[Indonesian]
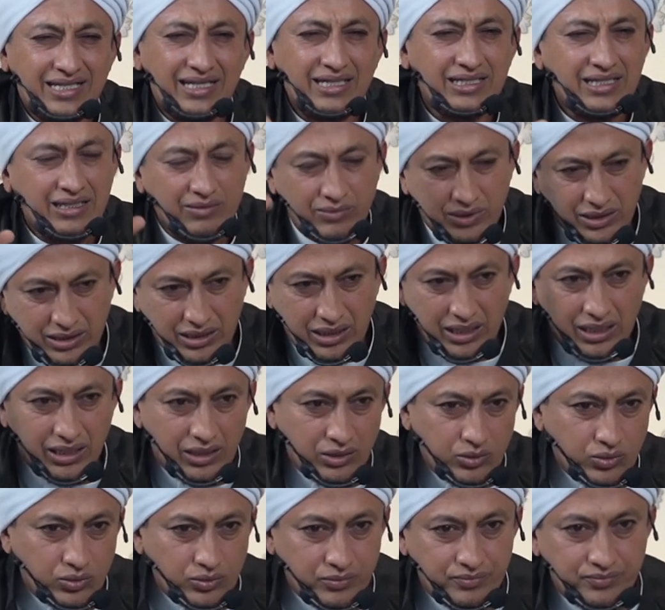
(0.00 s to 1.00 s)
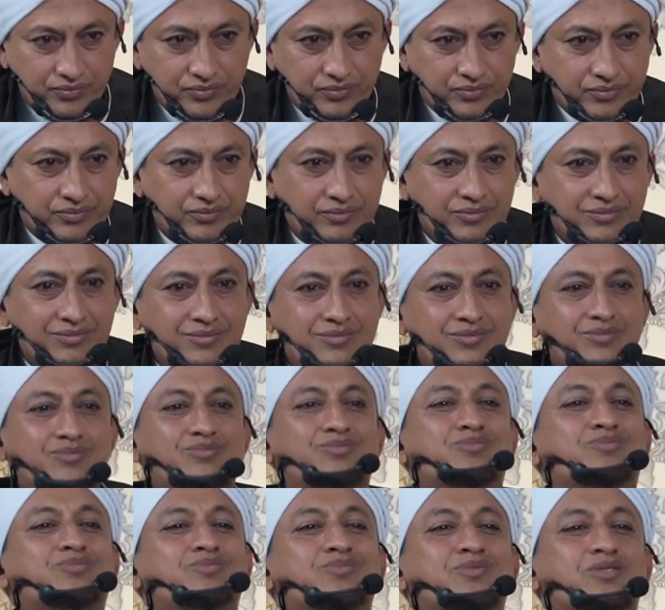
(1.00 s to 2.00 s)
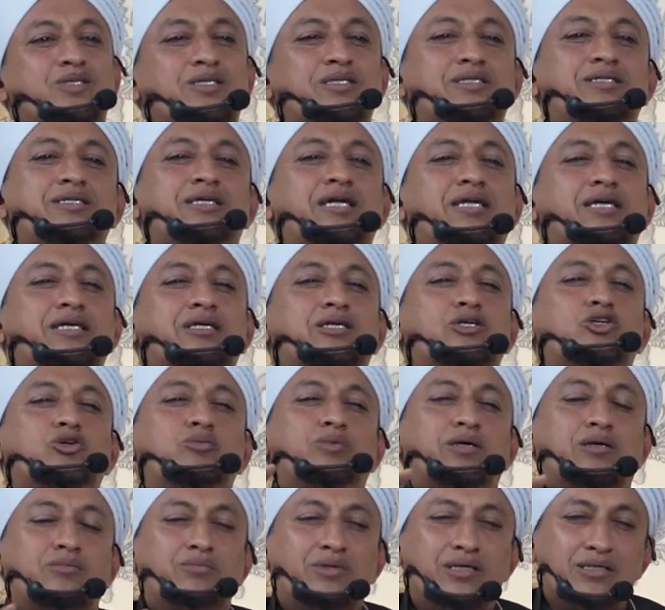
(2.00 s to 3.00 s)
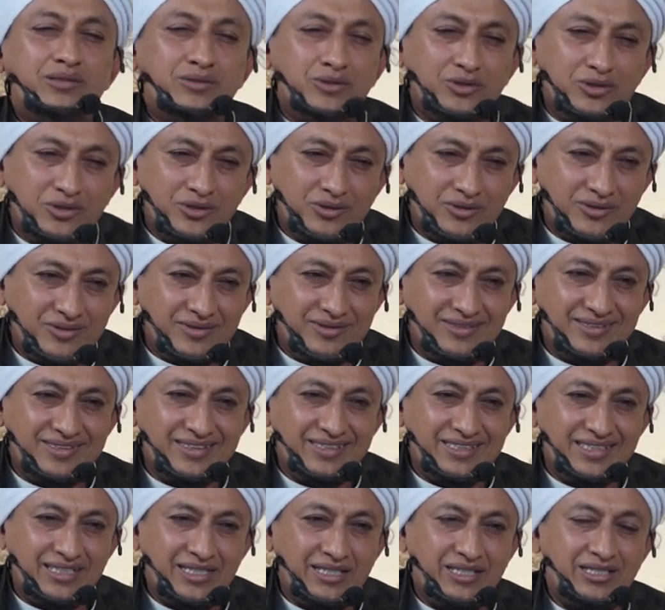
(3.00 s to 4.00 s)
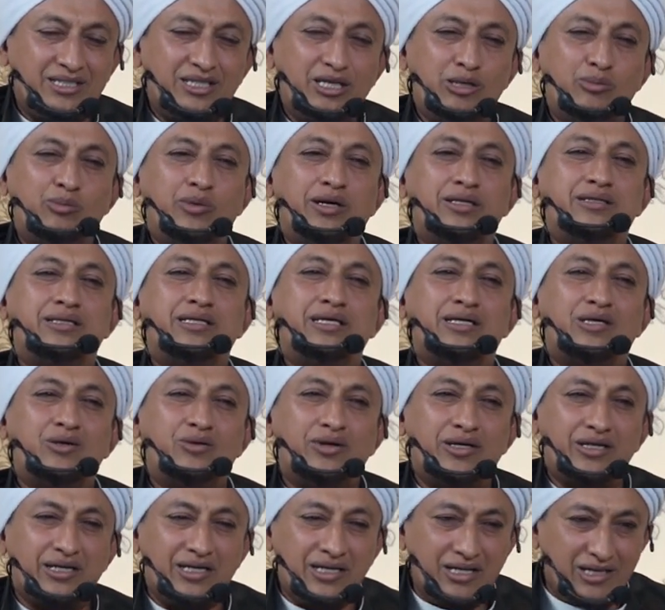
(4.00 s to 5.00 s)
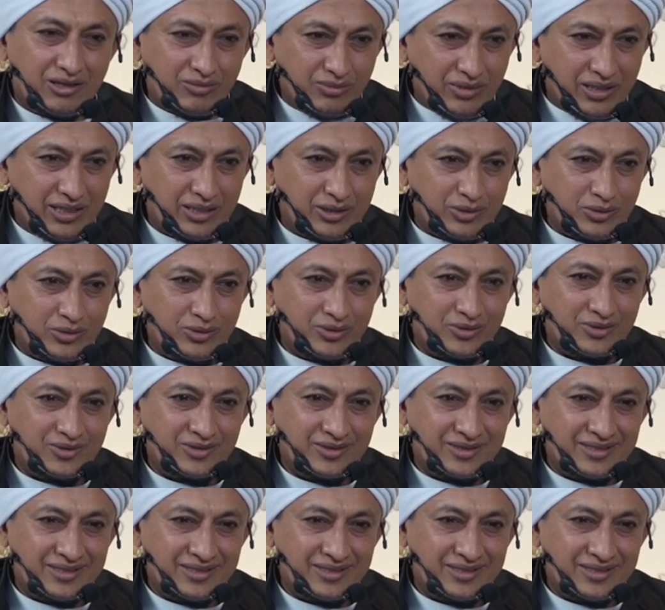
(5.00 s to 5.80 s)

tanya masa lalu. Jalin hidup yang bagus, nikmati keluarga yang baru,